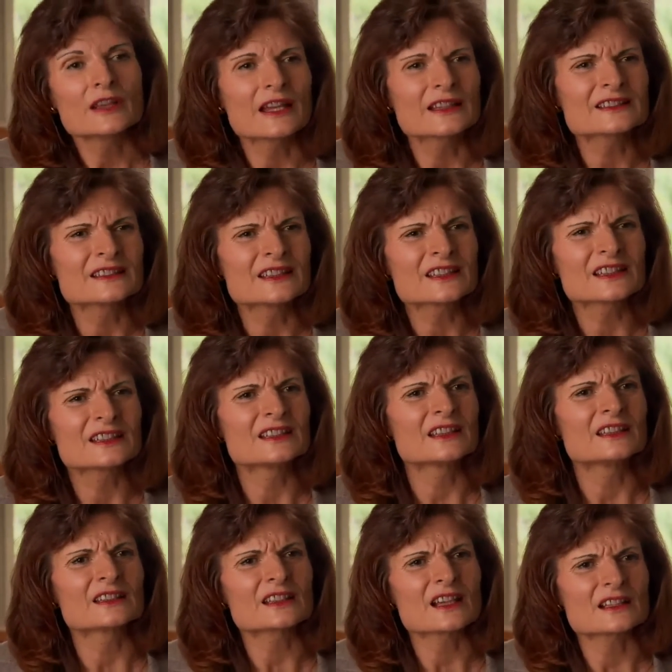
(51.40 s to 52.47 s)
Vielleicht nicht in
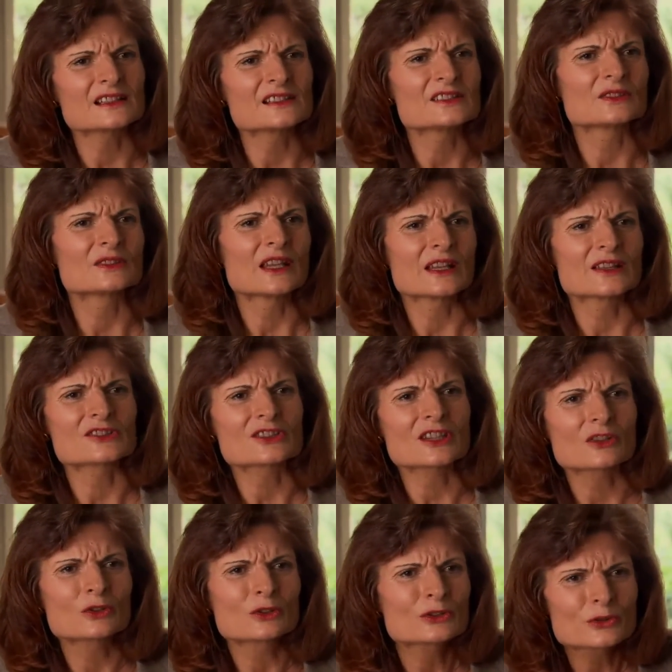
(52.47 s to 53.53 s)
den traditionellen
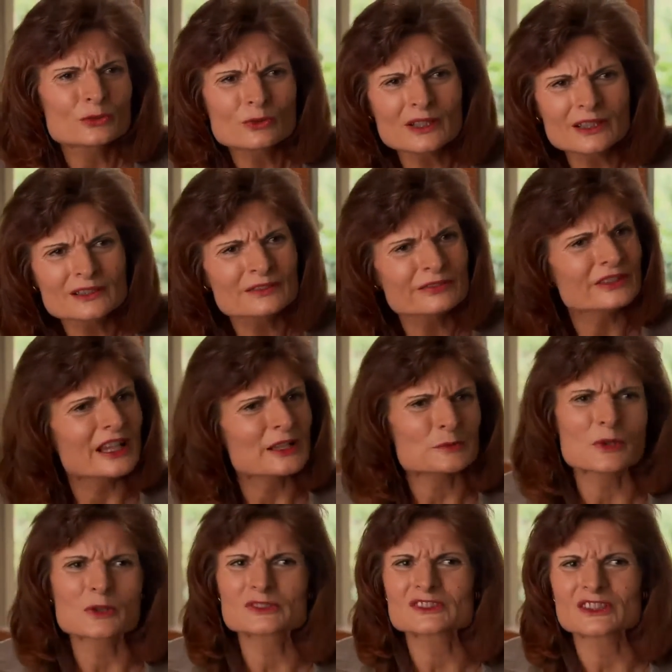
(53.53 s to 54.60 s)
Strukturen, vielleicht
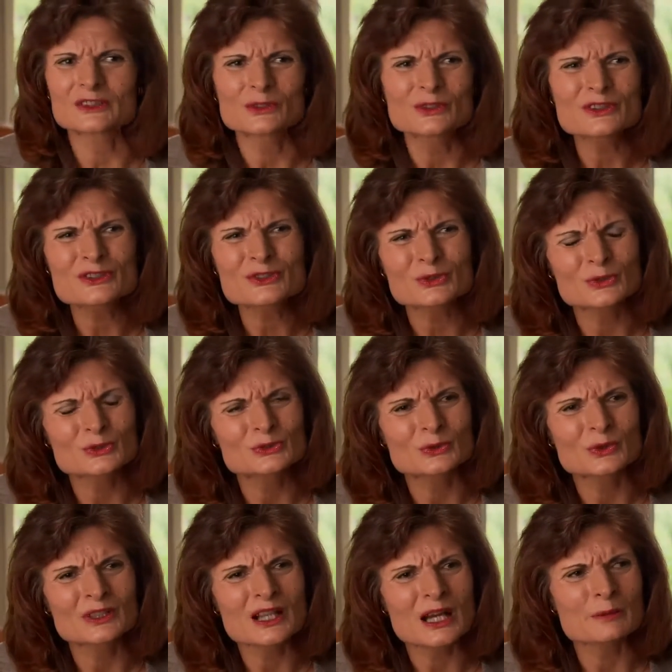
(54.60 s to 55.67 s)
braucht es da neue
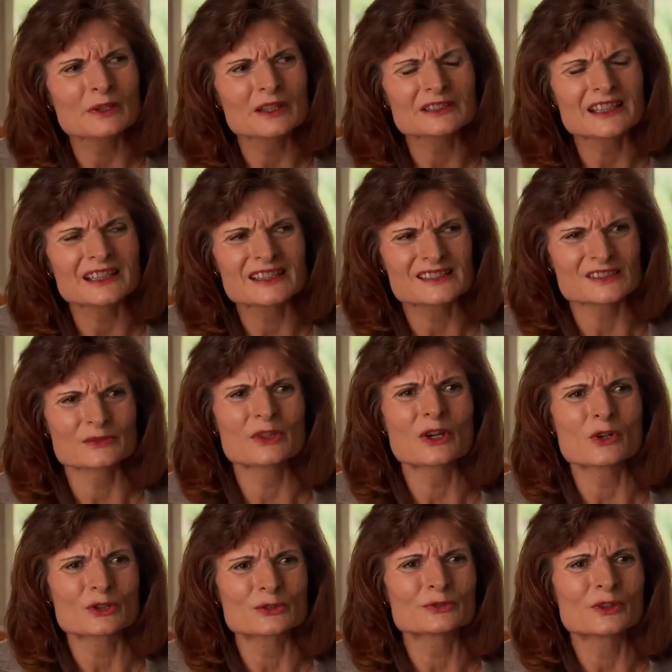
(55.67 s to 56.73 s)
Strukturen, aber ich denke, da sind wir
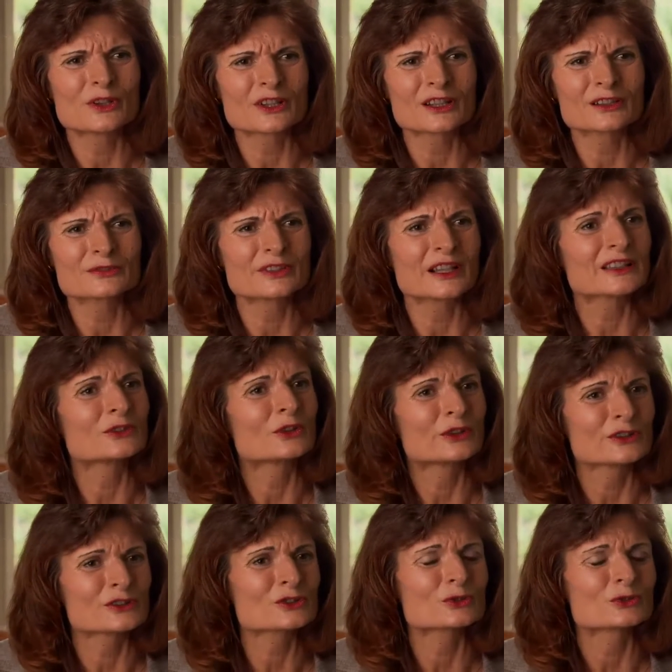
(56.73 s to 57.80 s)
auch gefordert, vielleicht
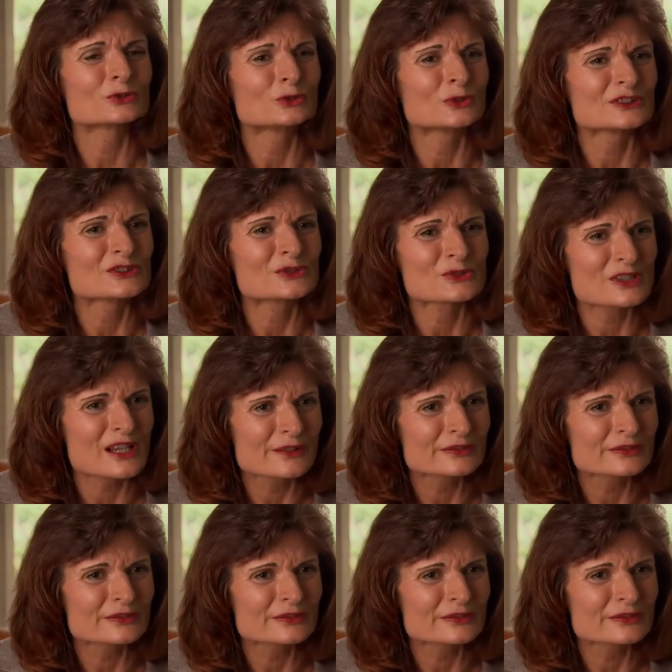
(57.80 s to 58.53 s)
neue Strukturen zu